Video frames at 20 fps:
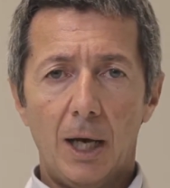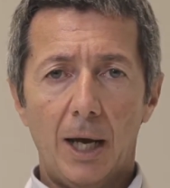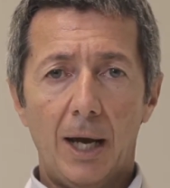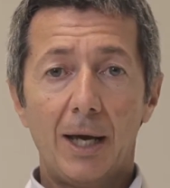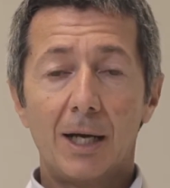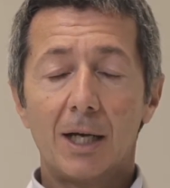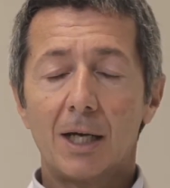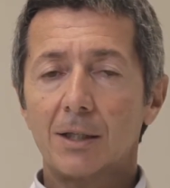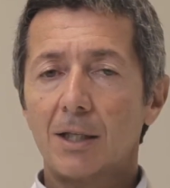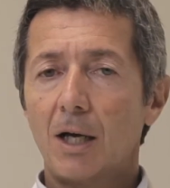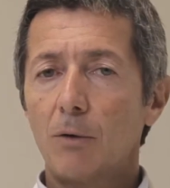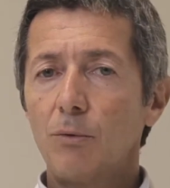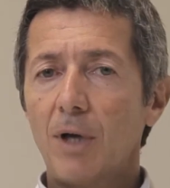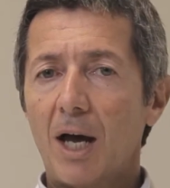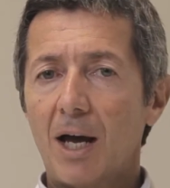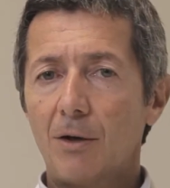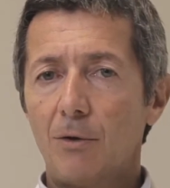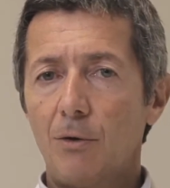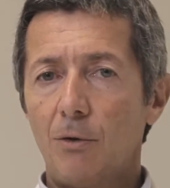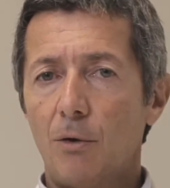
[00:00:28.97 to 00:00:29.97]
Era da un
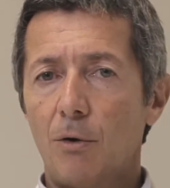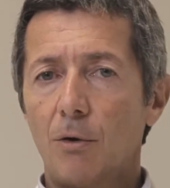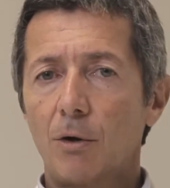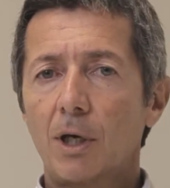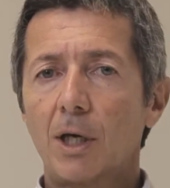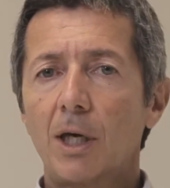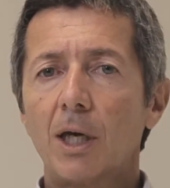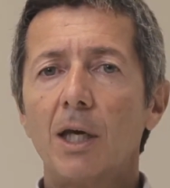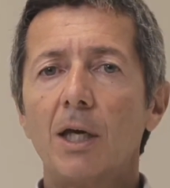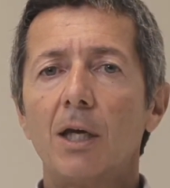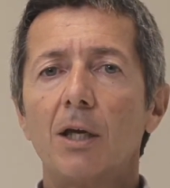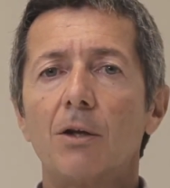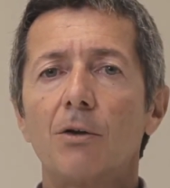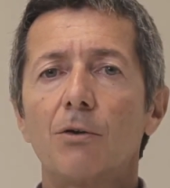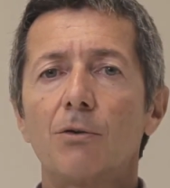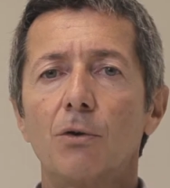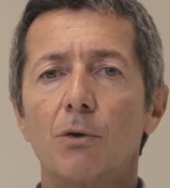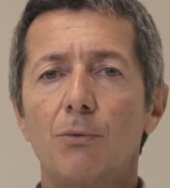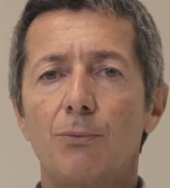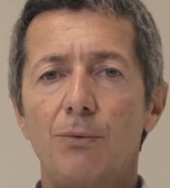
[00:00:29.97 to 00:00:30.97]
anno che
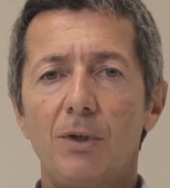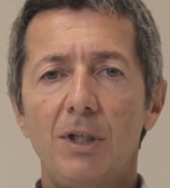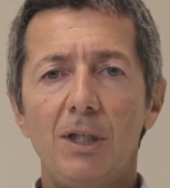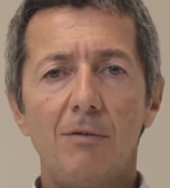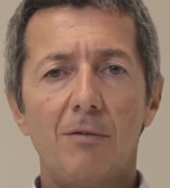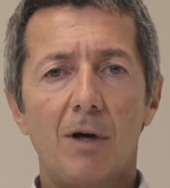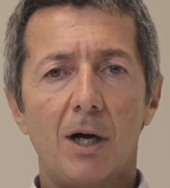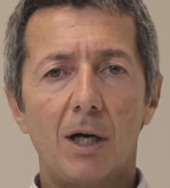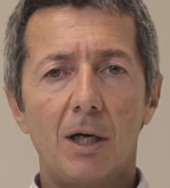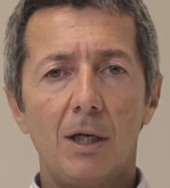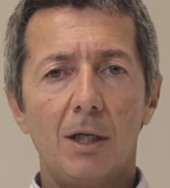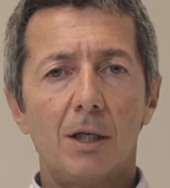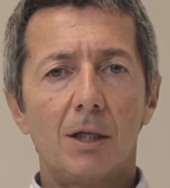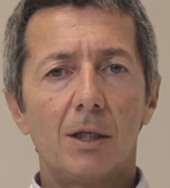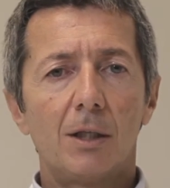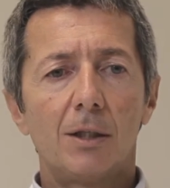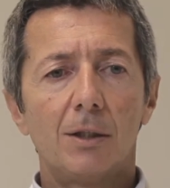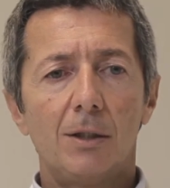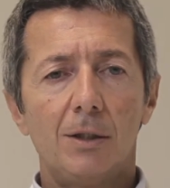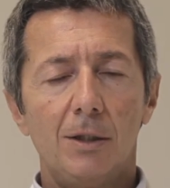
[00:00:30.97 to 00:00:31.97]
soffriva
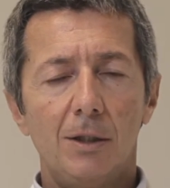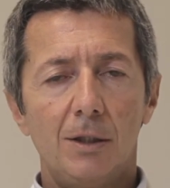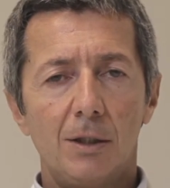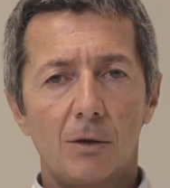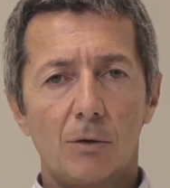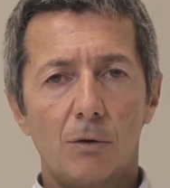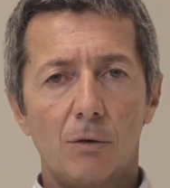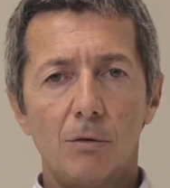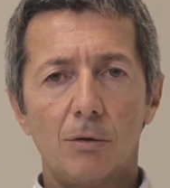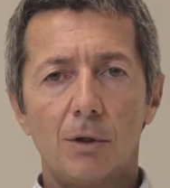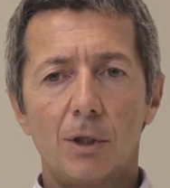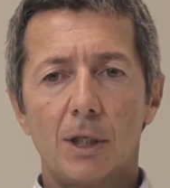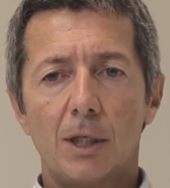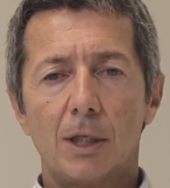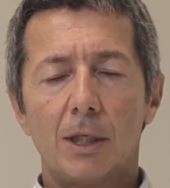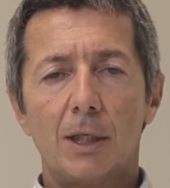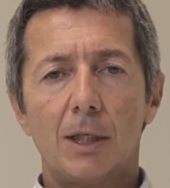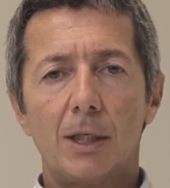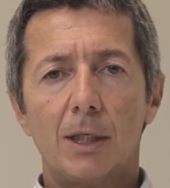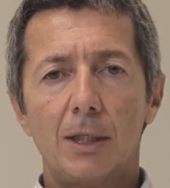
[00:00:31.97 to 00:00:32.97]

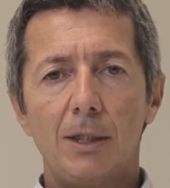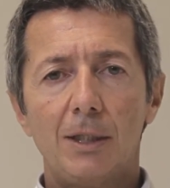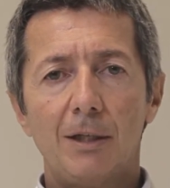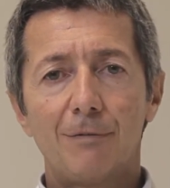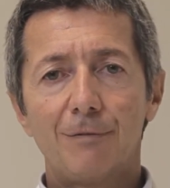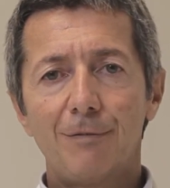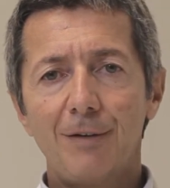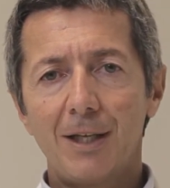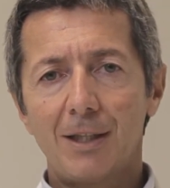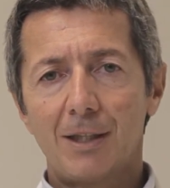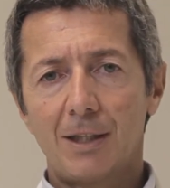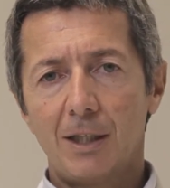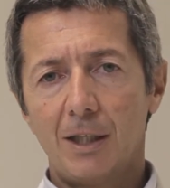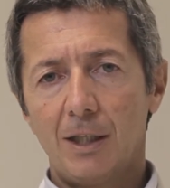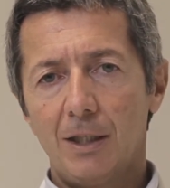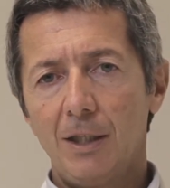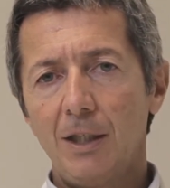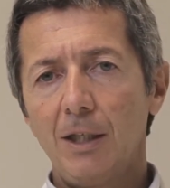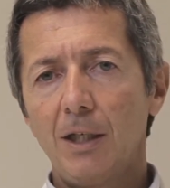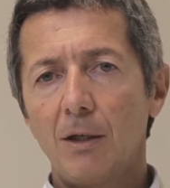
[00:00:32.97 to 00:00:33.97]
con gli
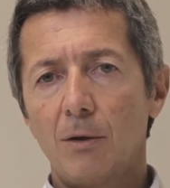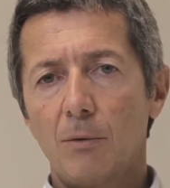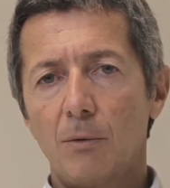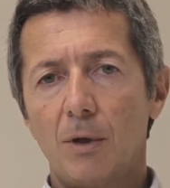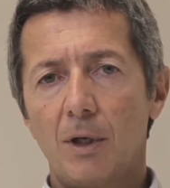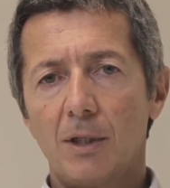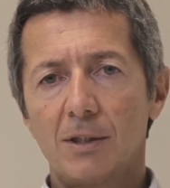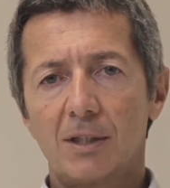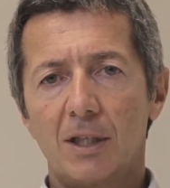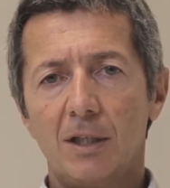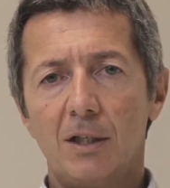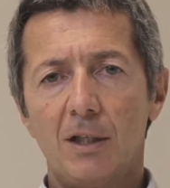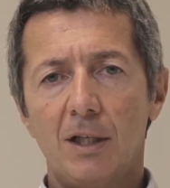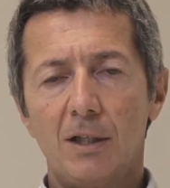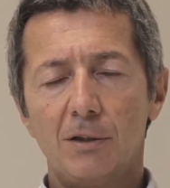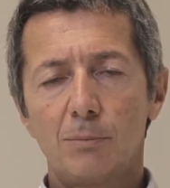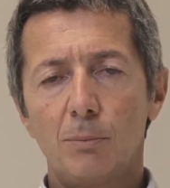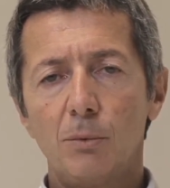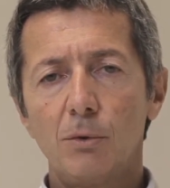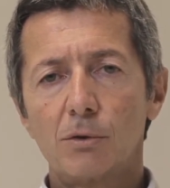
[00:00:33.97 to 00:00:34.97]
effetti
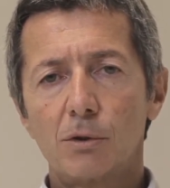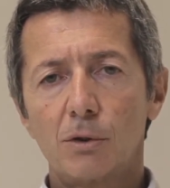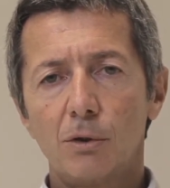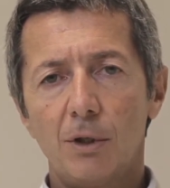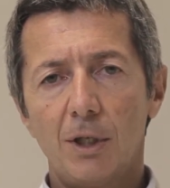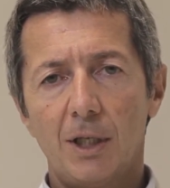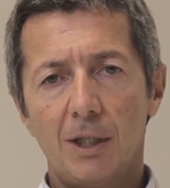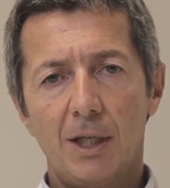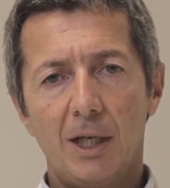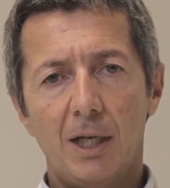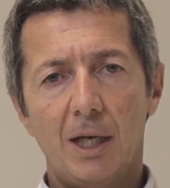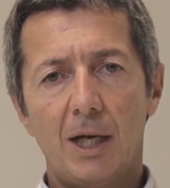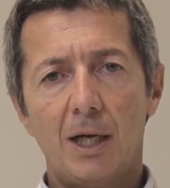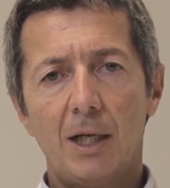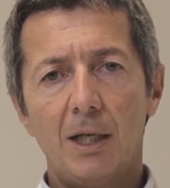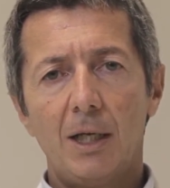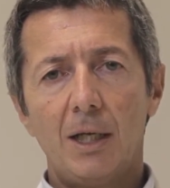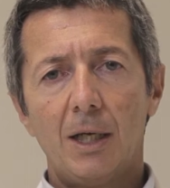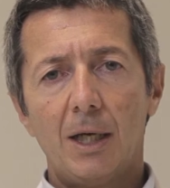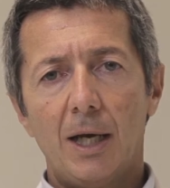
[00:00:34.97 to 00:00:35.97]
dell'espulsione della
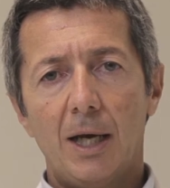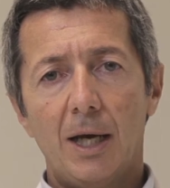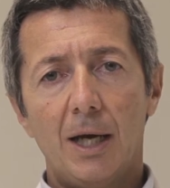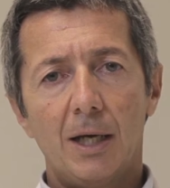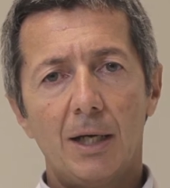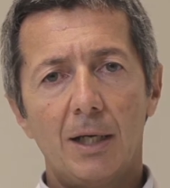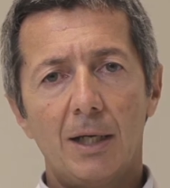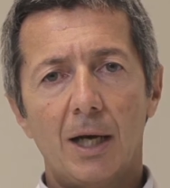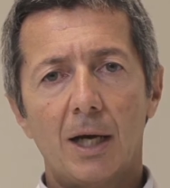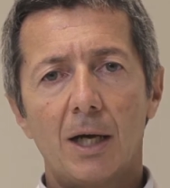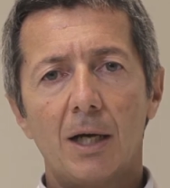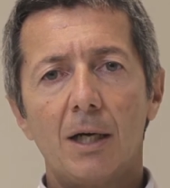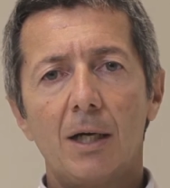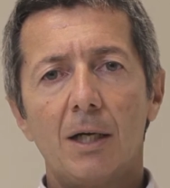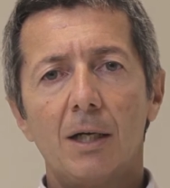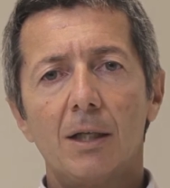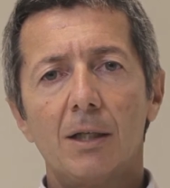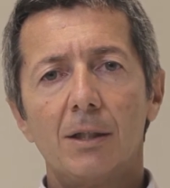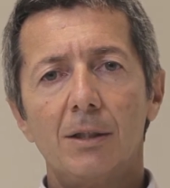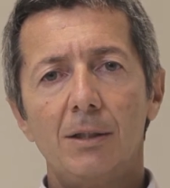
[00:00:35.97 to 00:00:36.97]
ernia
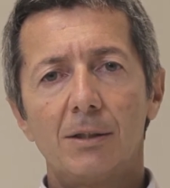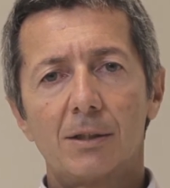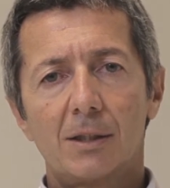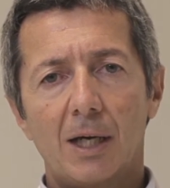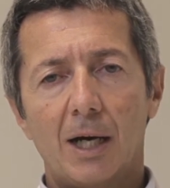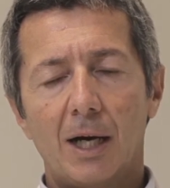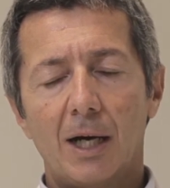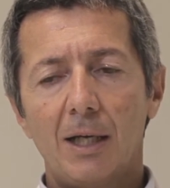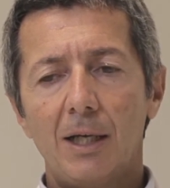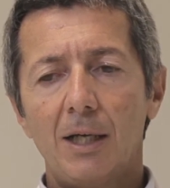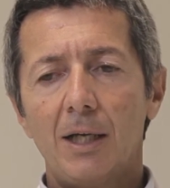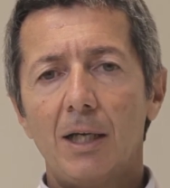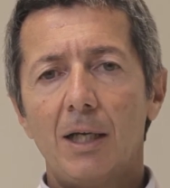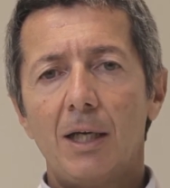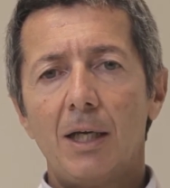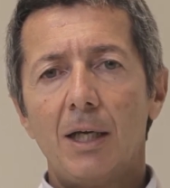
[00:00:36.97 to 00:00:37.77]
discale